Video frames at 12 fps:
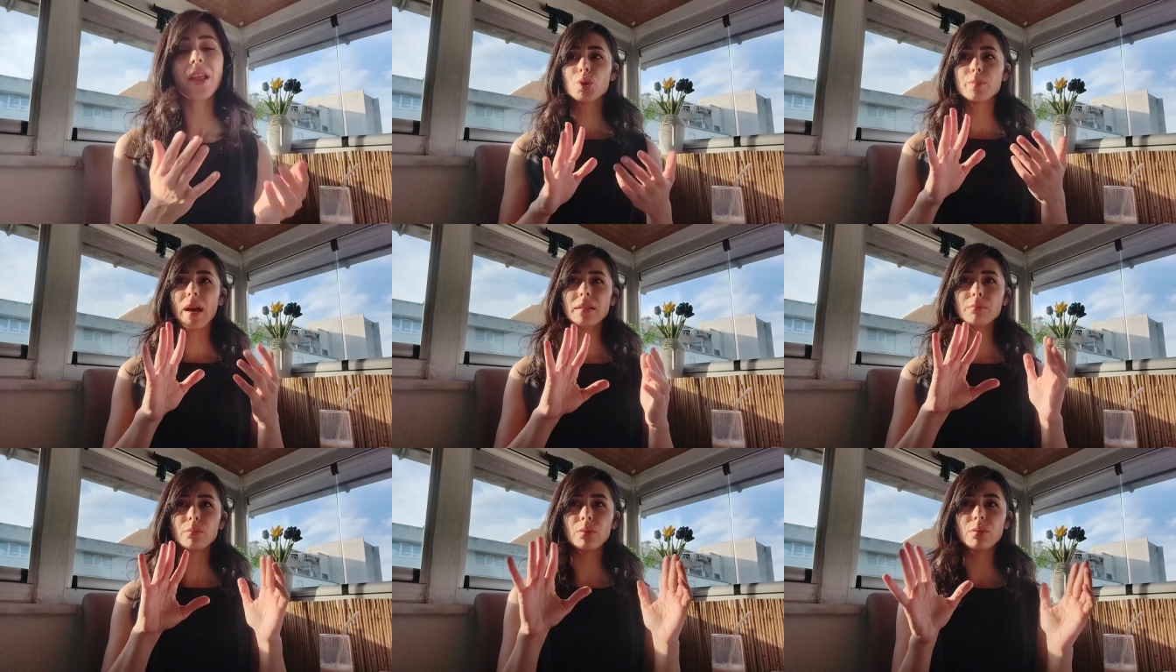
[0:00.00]

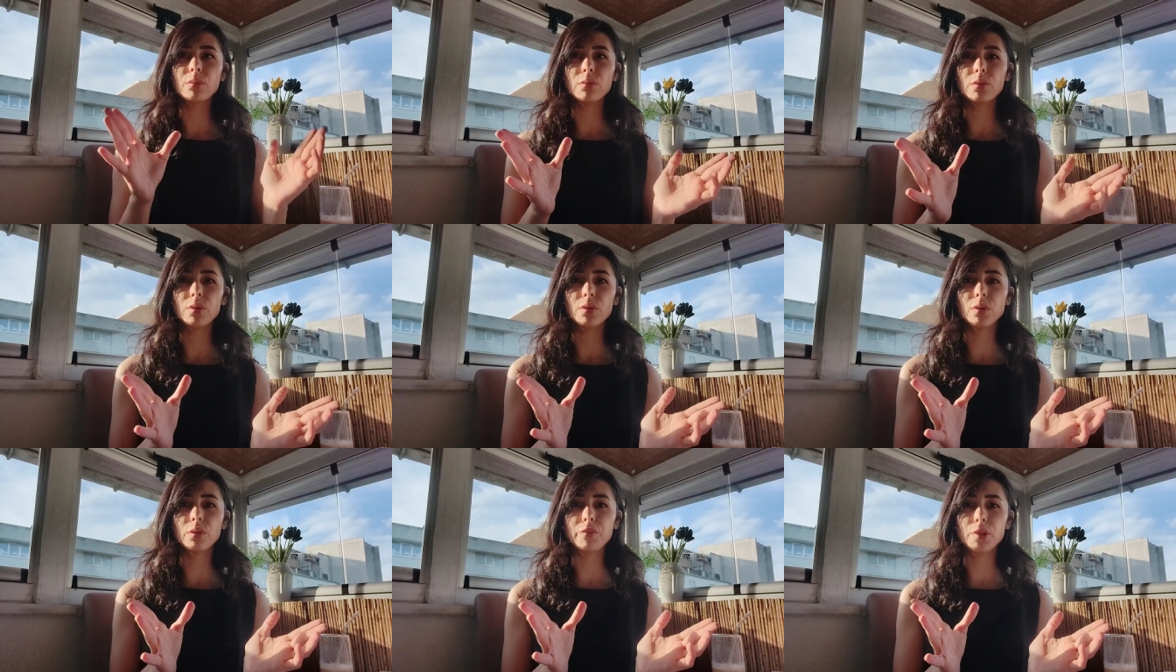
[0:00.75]
Ben bu e,
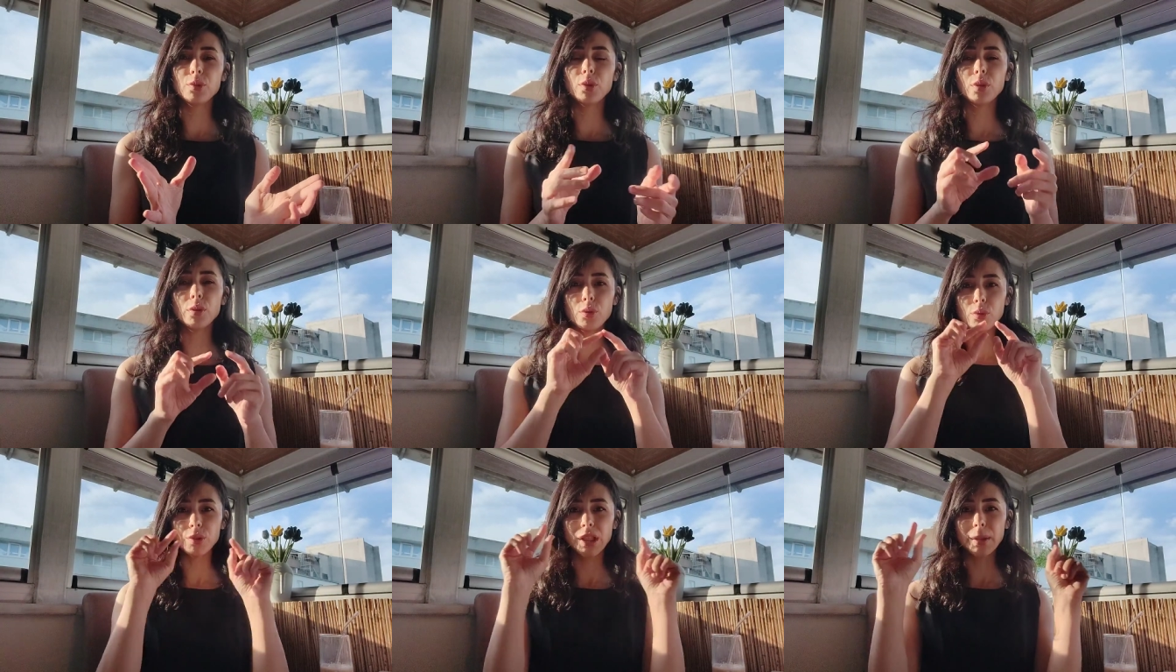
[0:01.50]
videoyu
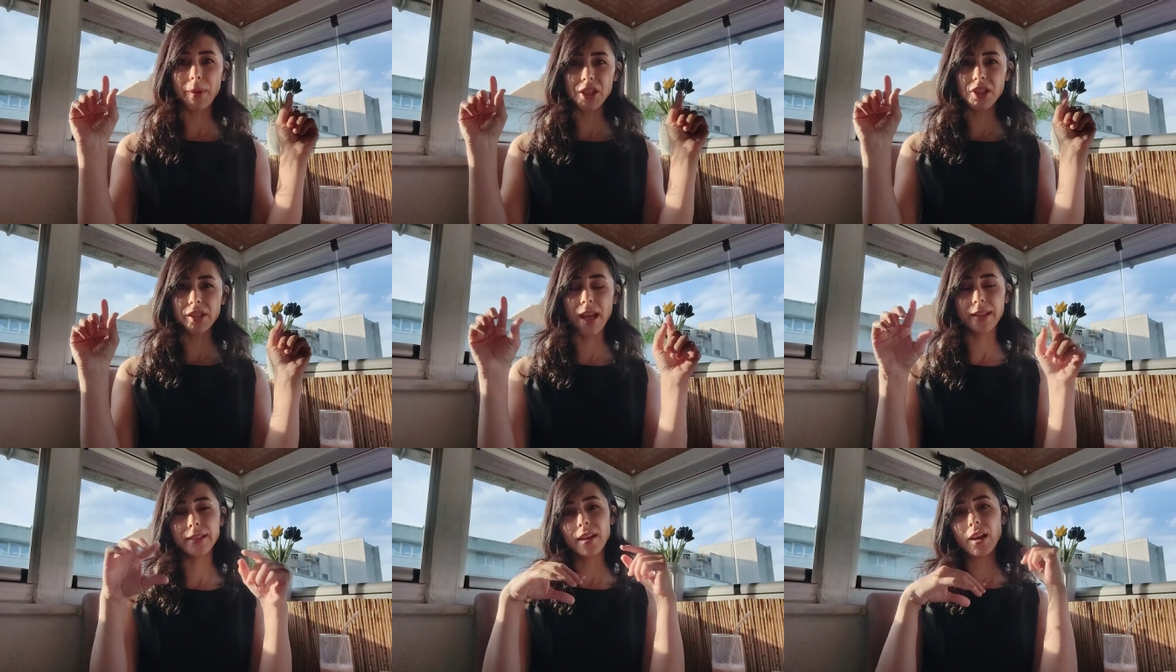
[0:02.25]
şuradaki başlık
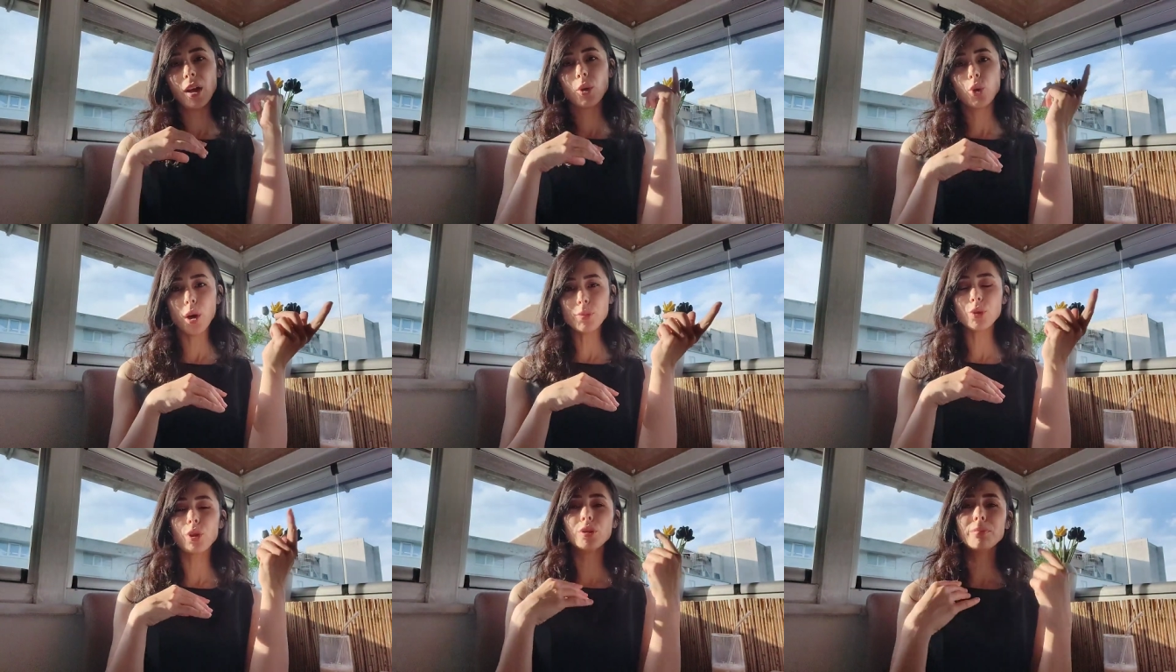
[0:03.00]
yani
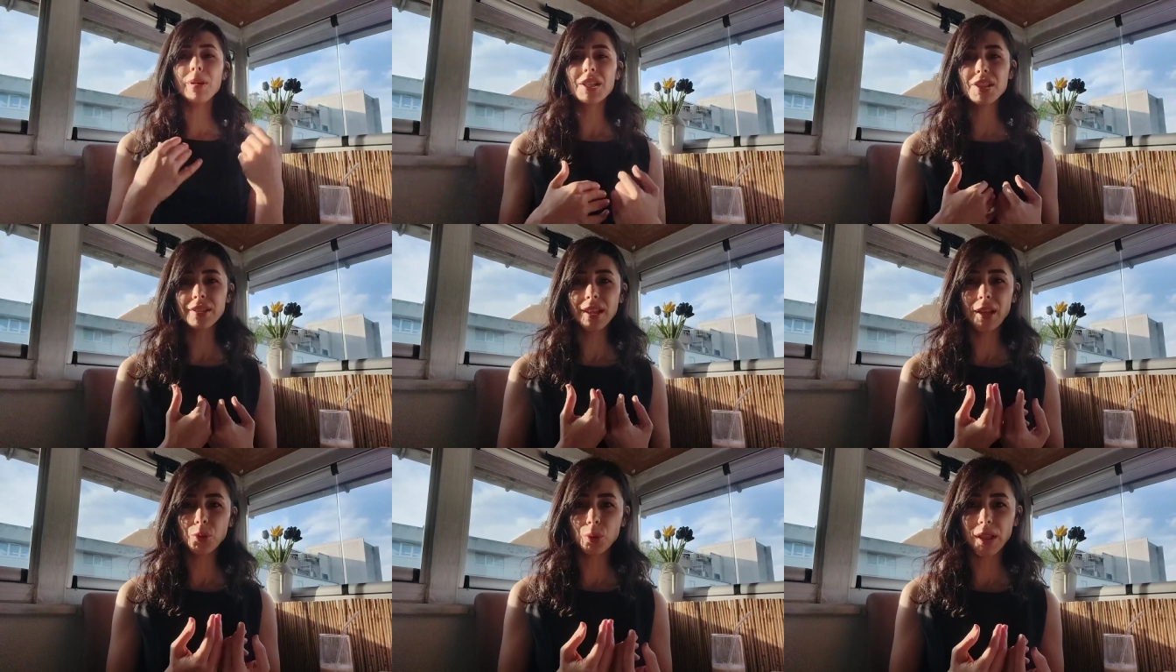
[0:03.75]
koymuş olduğum
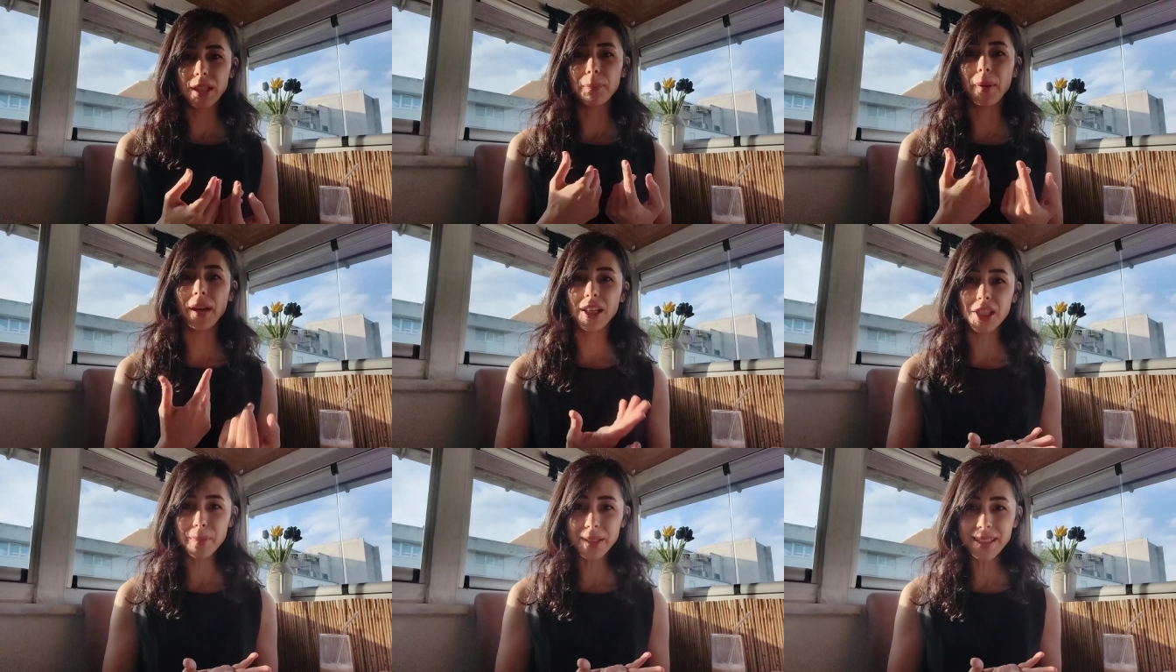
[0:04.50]
başlıktan dolayı
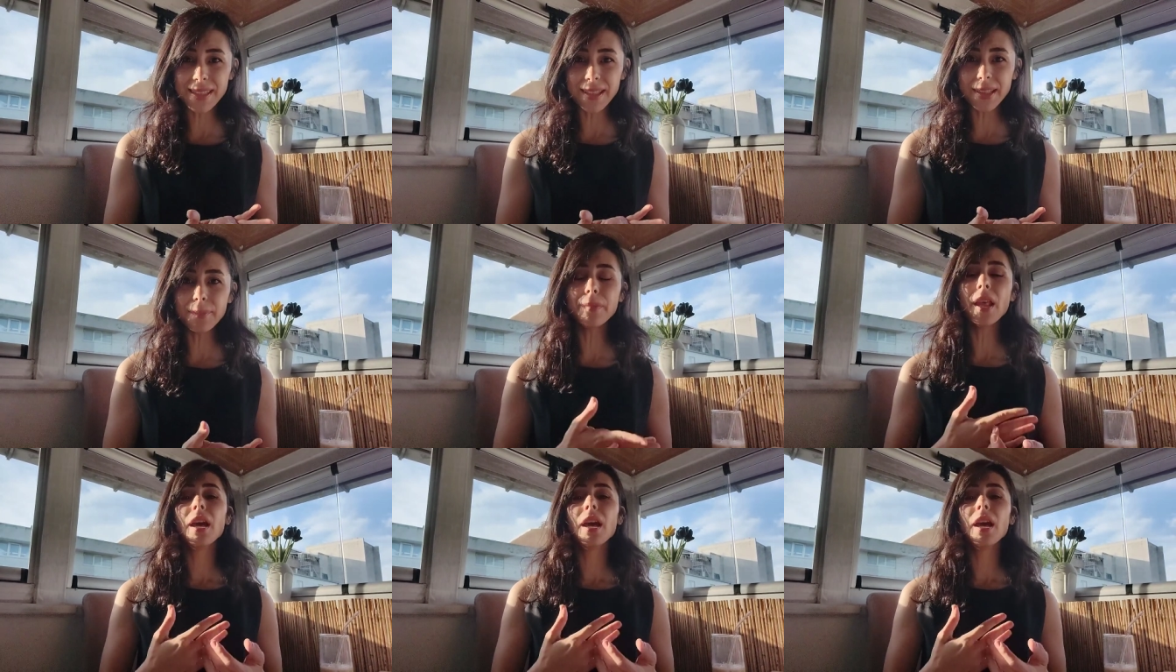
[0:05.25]
paylaşmak istedim.